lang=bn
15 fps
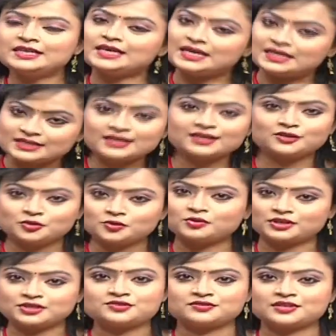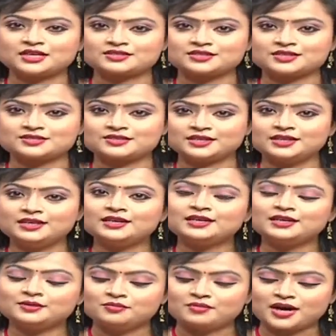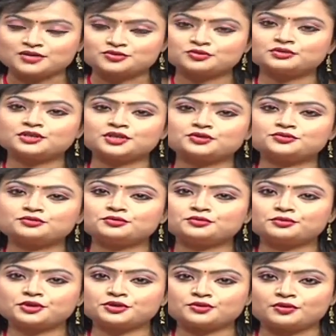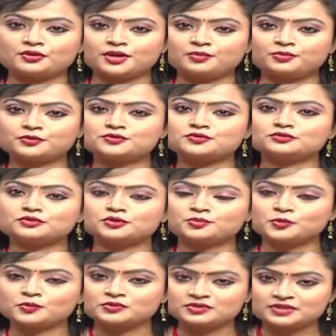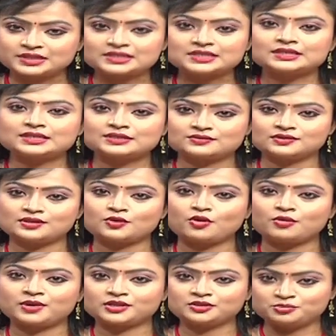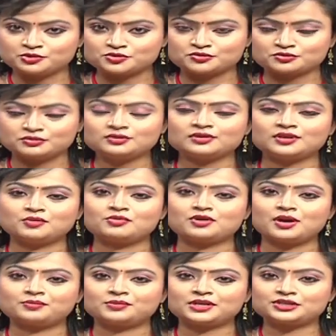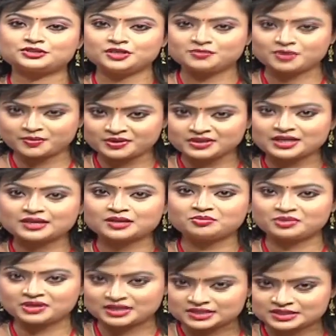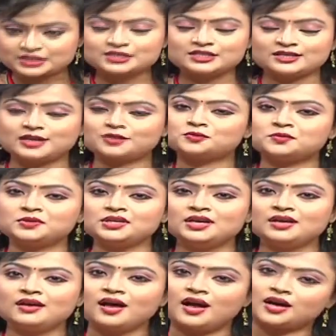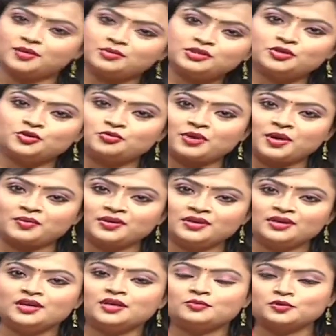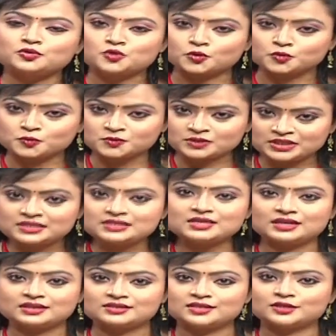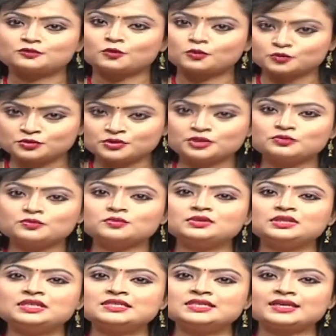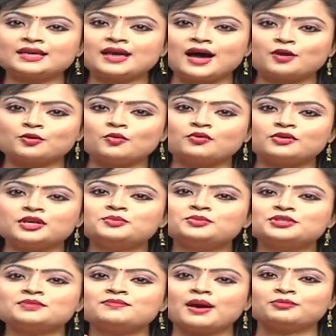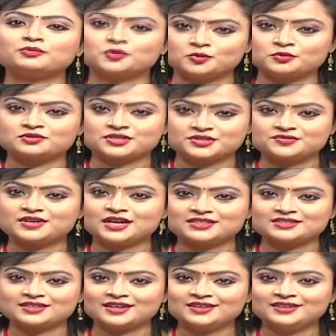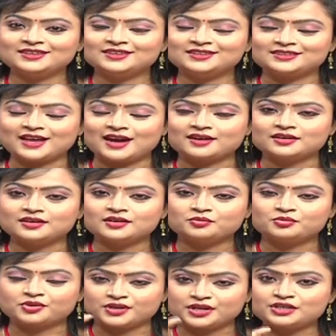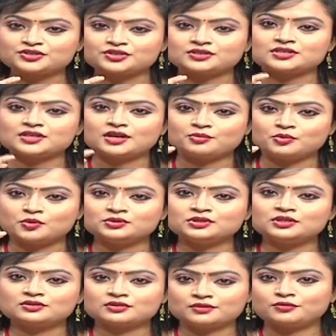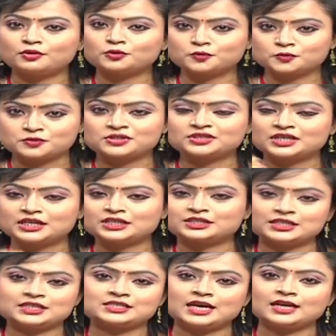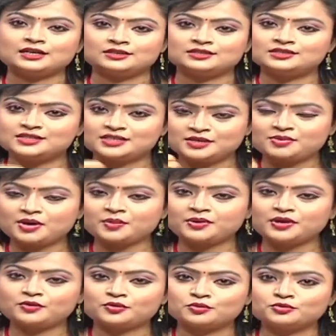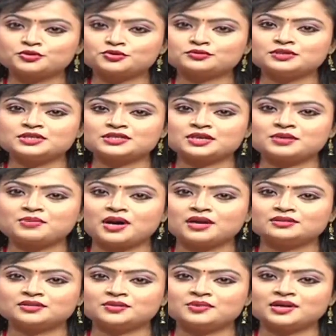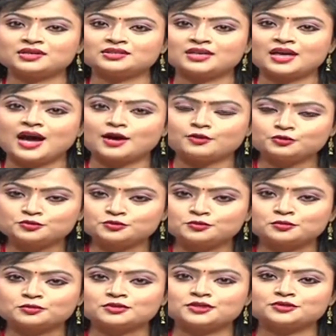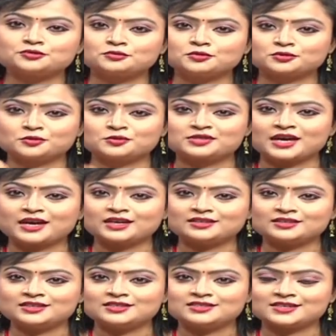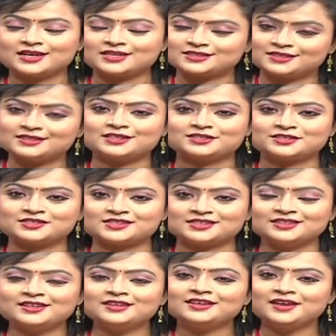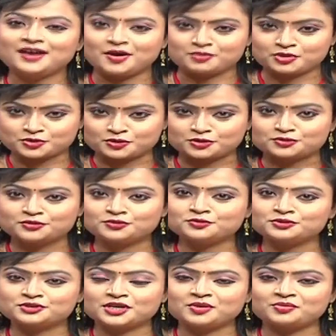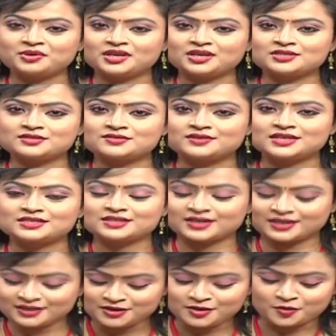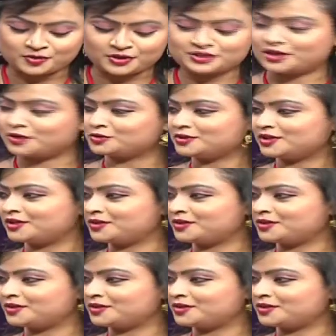এটাই কিন্তু করেন শ্রীরাজ শাস্ত্রী বাস্তু থেকে শুরু করে সংখ্যা পর্যন্ত প্রত্যেকটা ক্ষেত্রে তার অবাধ বিচরণ এবং আপনারা সেইভাবেই তাকে পেয়ে এসেছেন এতদিন আগামী দিনেও পাবেন এবং যত দিন যাচ্ছে তত কিন্তু নিজেকে আরও অনেক বেশি ব্যাপ্ত করছেন শ্রীরাজদা তার প্রেডিকশন যারা বহুদিন ধরে ফলো করছেন তারা সেটা জানেন যে কিভাবে ক্রমশ নিজেকে ভাঙতে ভাঙতে আরও সূক্ষ্ম থেকে সূক্ষ্মতর জায়গায় তিনি নিজেকে আজকে নিয়ে এসেছেন আমরা সরাসরি অনুষ্ঠানে পেয়ে গেছি শ্রীরাজদাকে অনেক স্বাগত দাদা